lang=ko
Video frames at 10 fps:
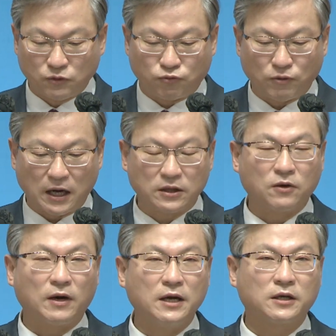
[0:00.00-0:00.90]
두
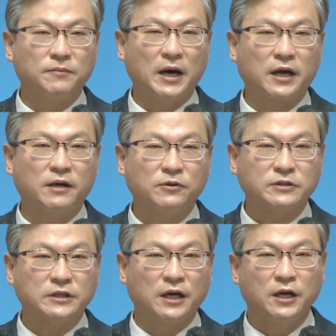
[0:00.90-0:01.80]
아들로 하여금
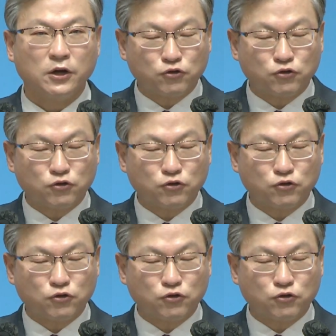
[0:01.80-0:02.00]
할아버지의